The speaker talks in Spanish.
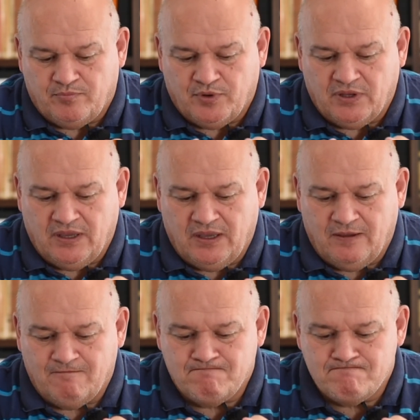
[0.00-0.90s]

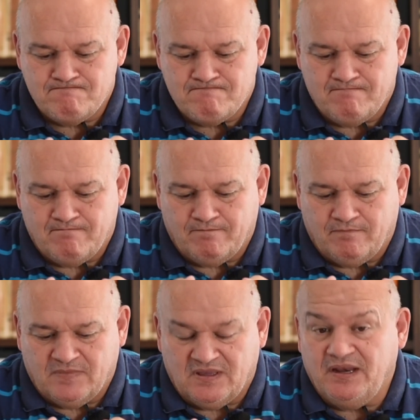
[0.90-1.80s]
Porque
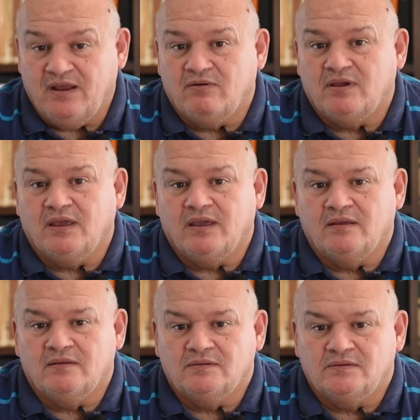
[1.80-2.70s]
creo
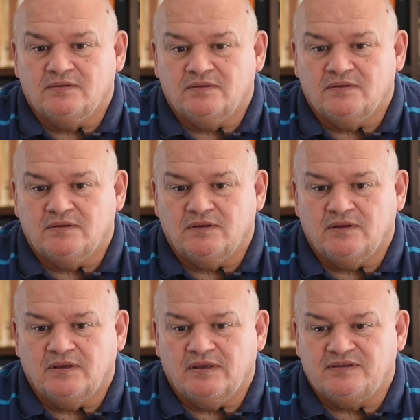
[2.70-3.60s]
que
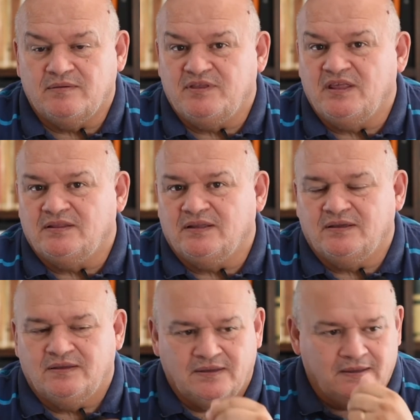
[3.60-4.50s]
es
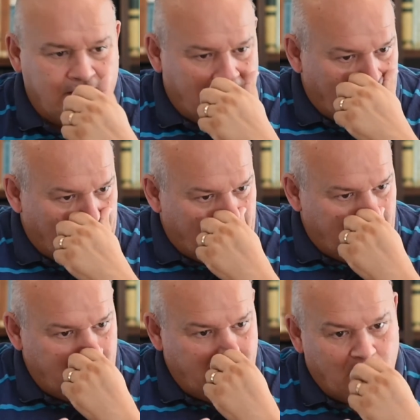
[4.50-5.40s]
evidente
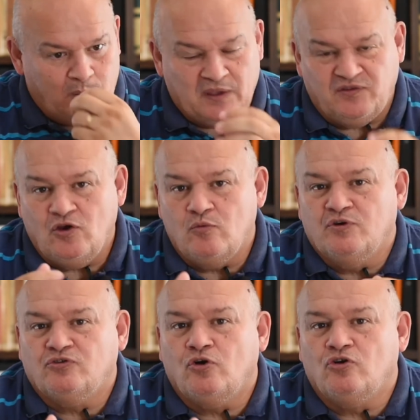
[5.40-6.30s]
que así
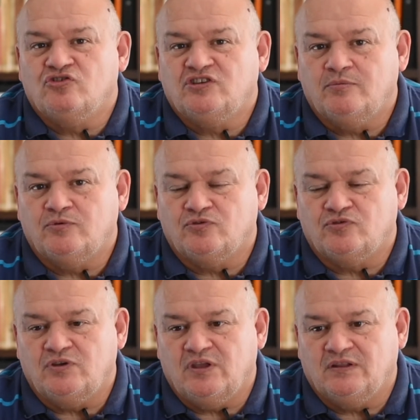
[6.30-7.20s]
como estos
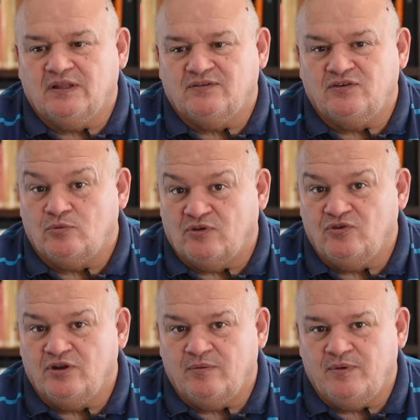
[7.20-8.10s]
conceptos y estas
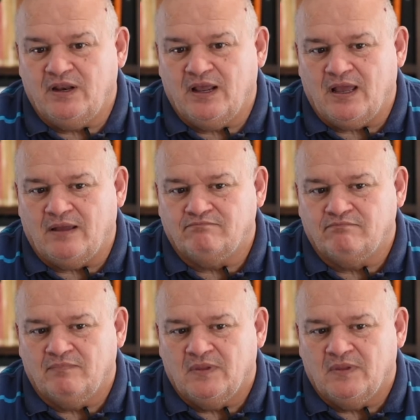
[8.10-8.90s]
situaciones vienen a